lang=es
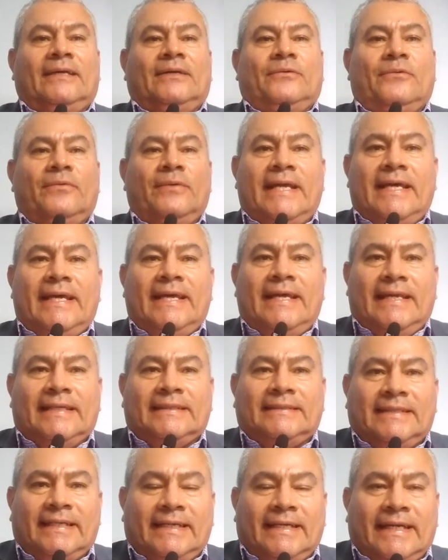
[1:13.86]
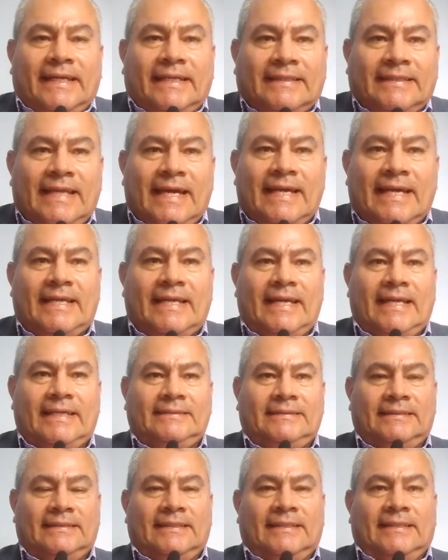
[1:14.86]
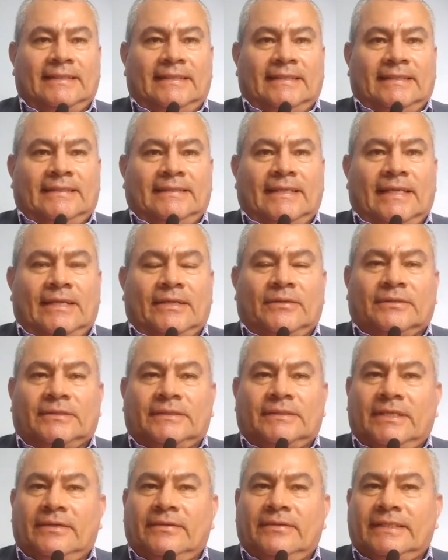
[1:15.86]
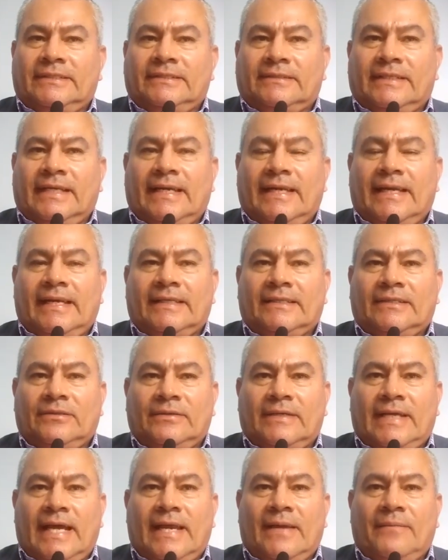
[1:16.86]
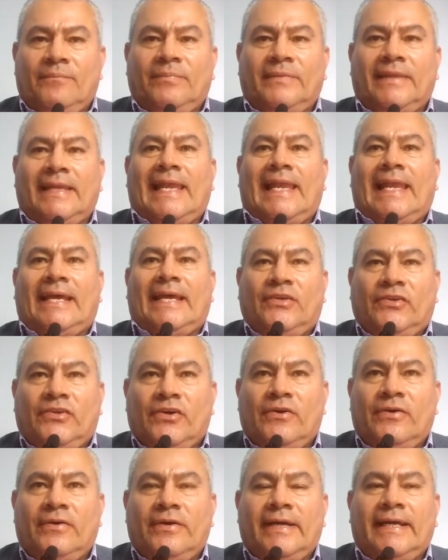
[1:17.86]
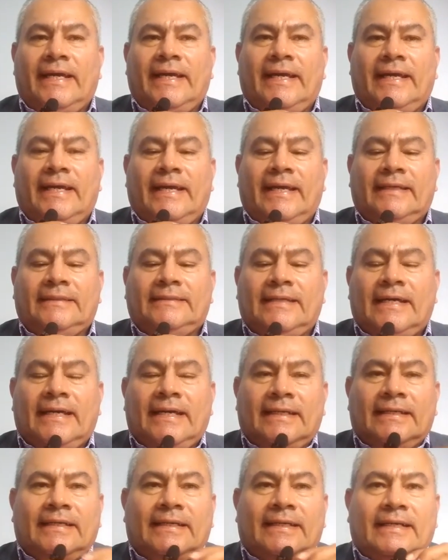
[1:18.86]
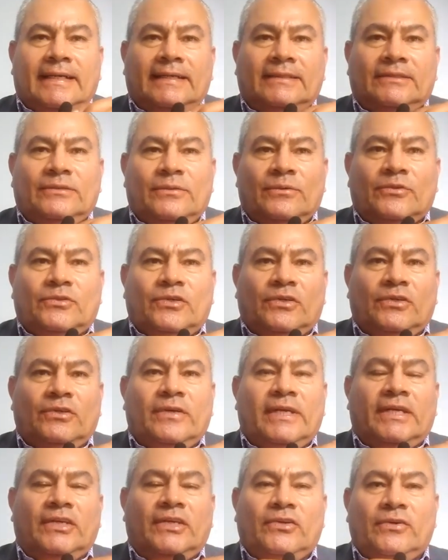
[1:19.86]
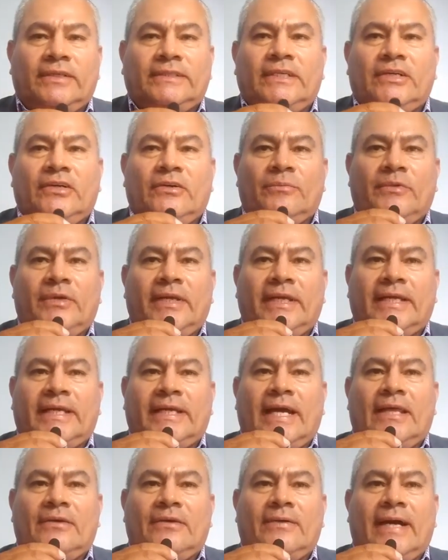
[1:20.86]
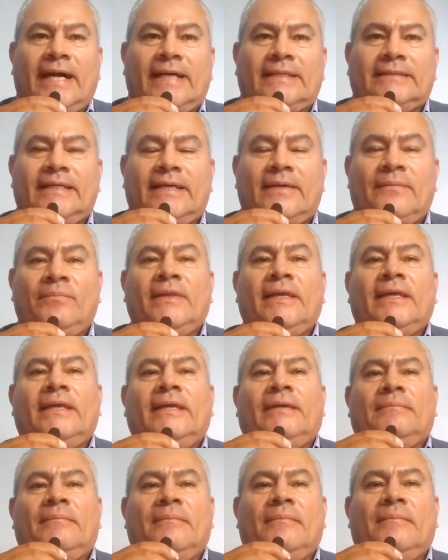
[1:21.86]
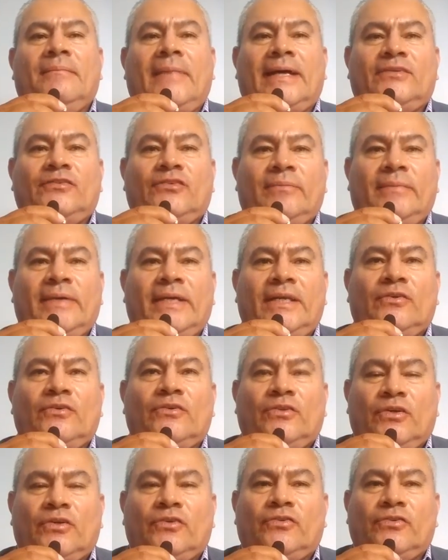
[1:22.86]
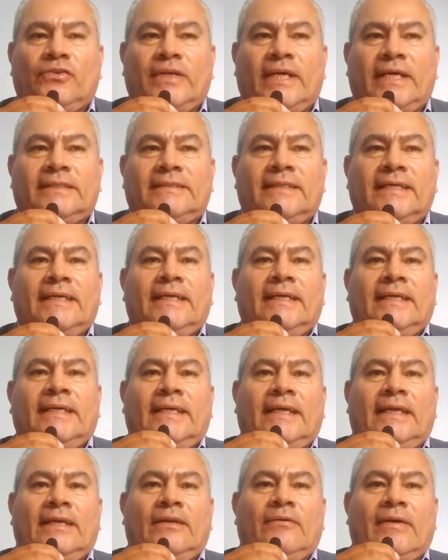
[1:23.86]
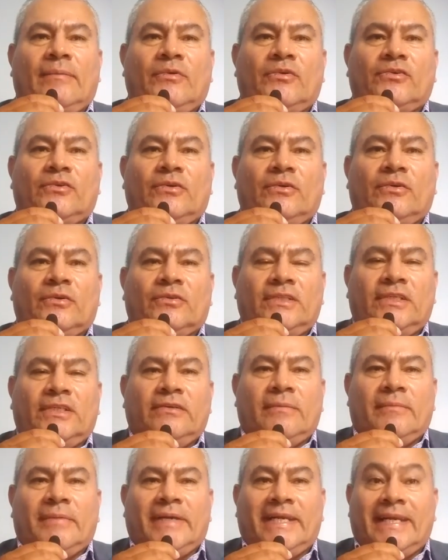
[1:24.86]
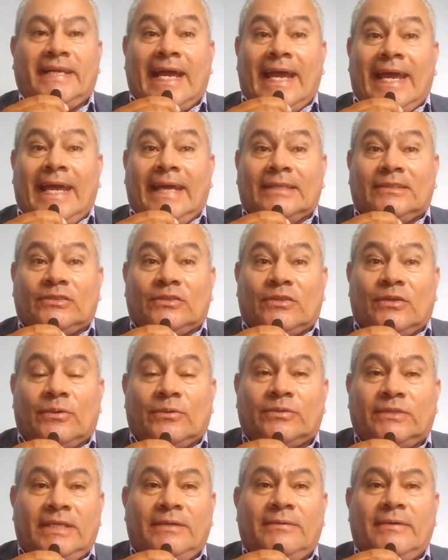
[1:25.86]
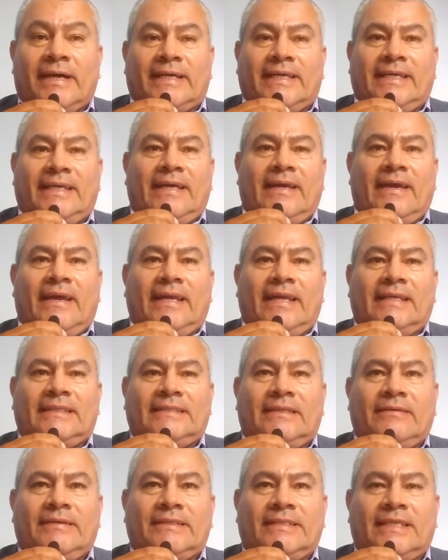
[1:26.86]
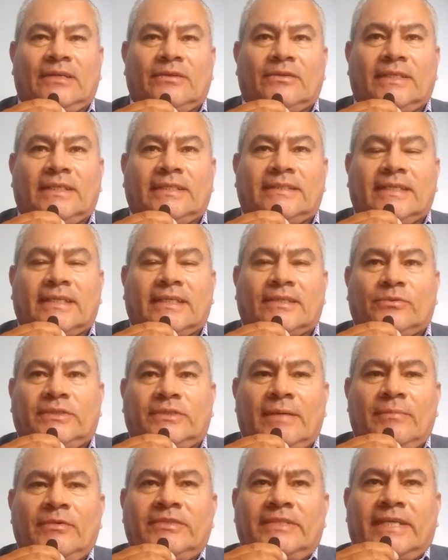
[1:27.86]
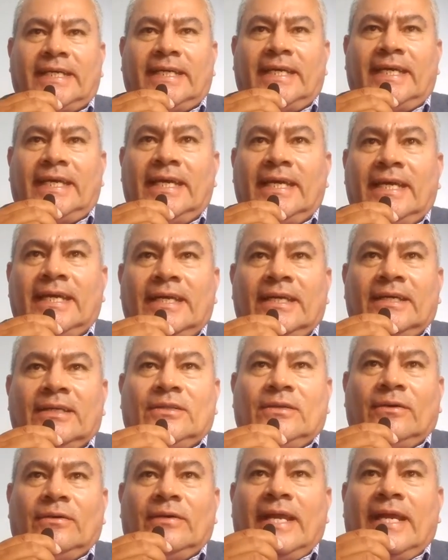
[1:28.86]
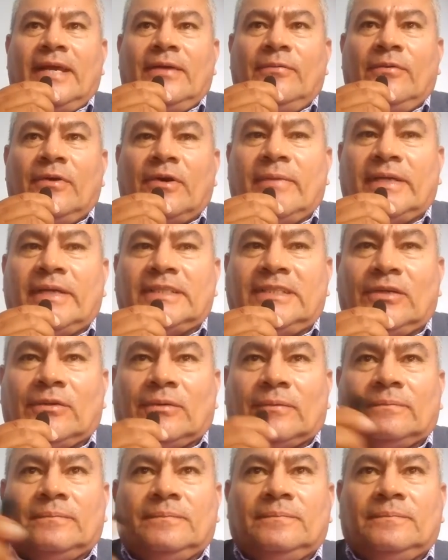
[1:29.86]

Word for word: Una de las secretarias del Consejo Nacional Electoral leyó eh, esa resolución o leyó ese comunicado hace más o menos dos horas y lo hemos conocido de manera exclusiva aquí en SBC Noticias. Escuchemos aquí toda la información.